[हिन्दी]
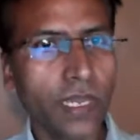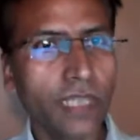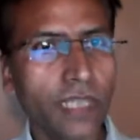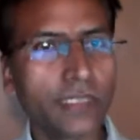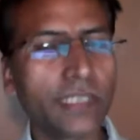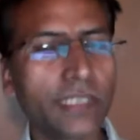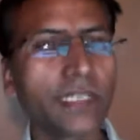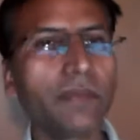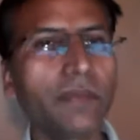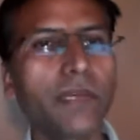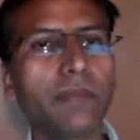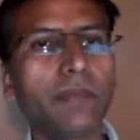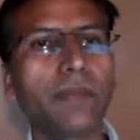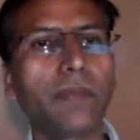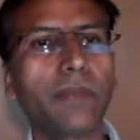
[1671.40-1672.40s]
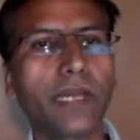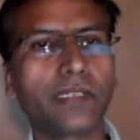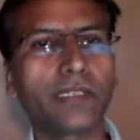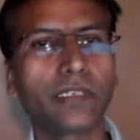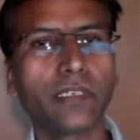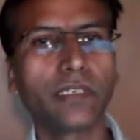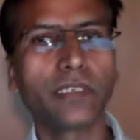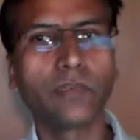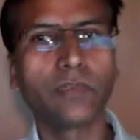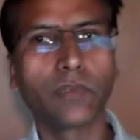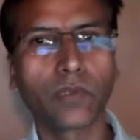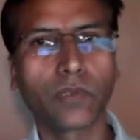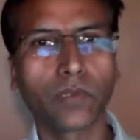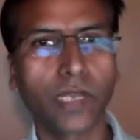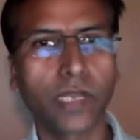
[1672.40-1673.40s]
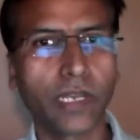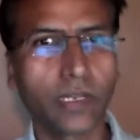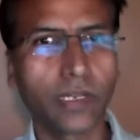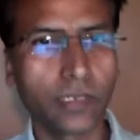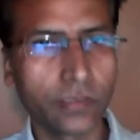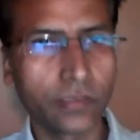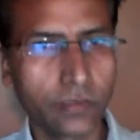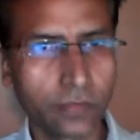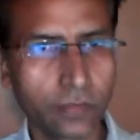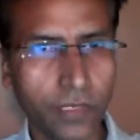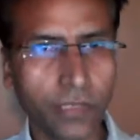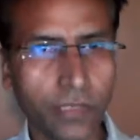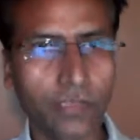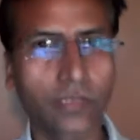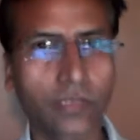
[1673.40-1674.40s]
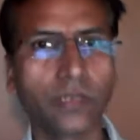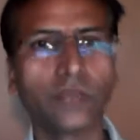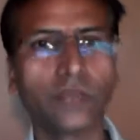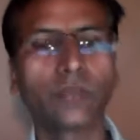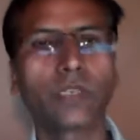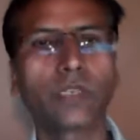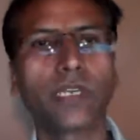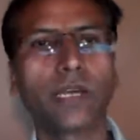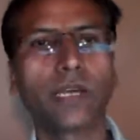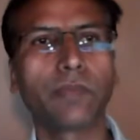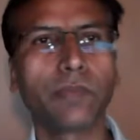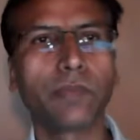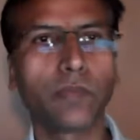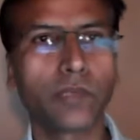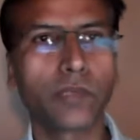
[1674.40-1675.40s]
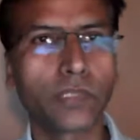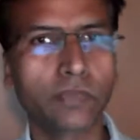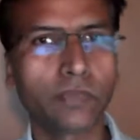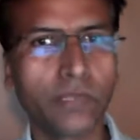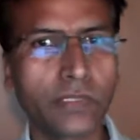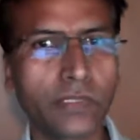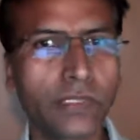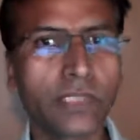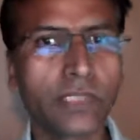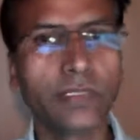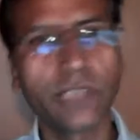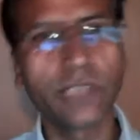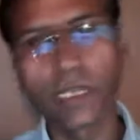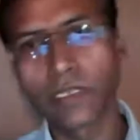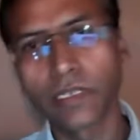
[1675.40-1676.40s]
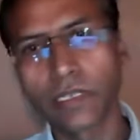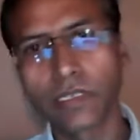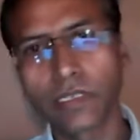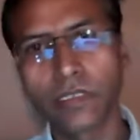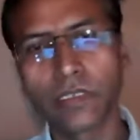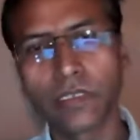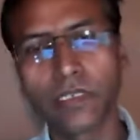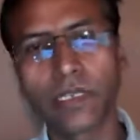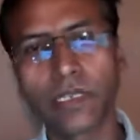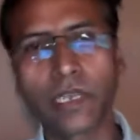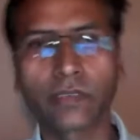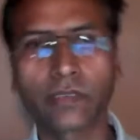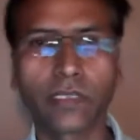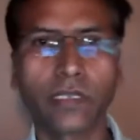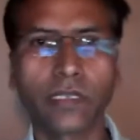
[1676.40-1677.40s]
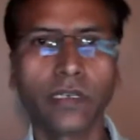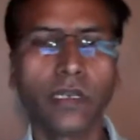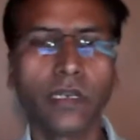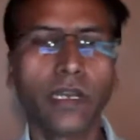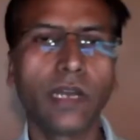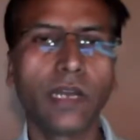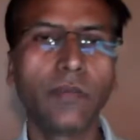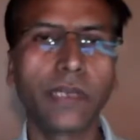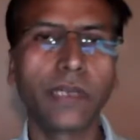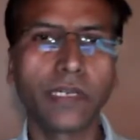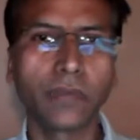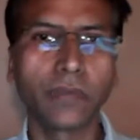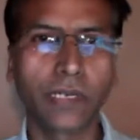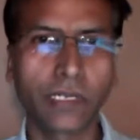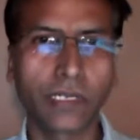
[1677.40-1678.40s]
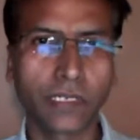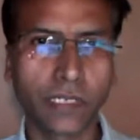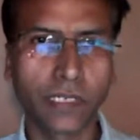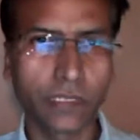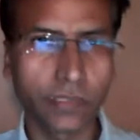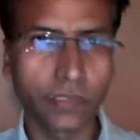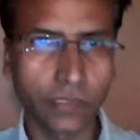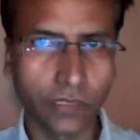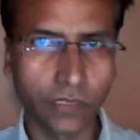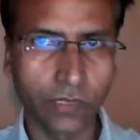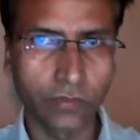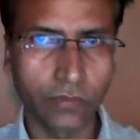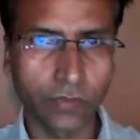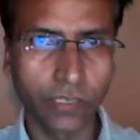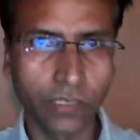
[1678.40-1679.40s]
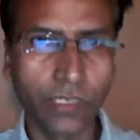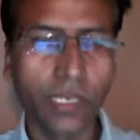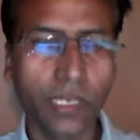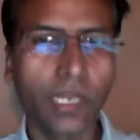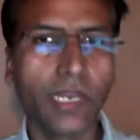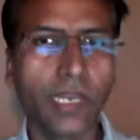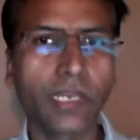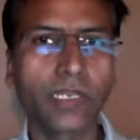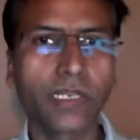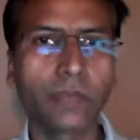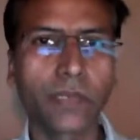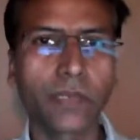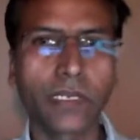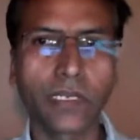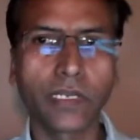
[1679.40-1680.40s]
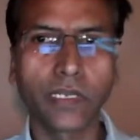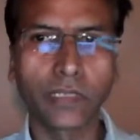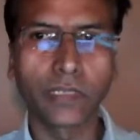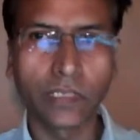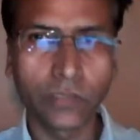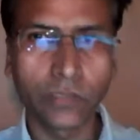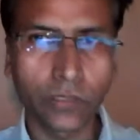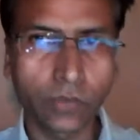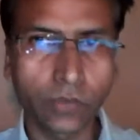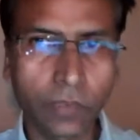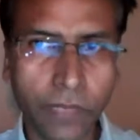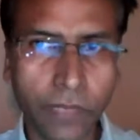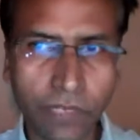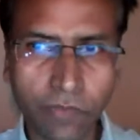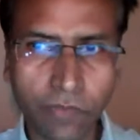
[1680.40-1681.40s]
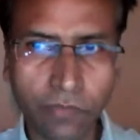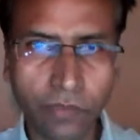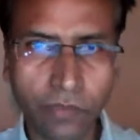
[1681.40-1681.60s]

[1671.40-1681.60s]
जैसे अभी हमने बात की ब्रोनकाइल अस्थमा की उसकी आपने बहुत विस्तृत जानकारी दी कि कैसे हम ट्रीटमेंट कर सकते हैं उसकी लेकिन अपने दर्शकों को हम एक बार फिर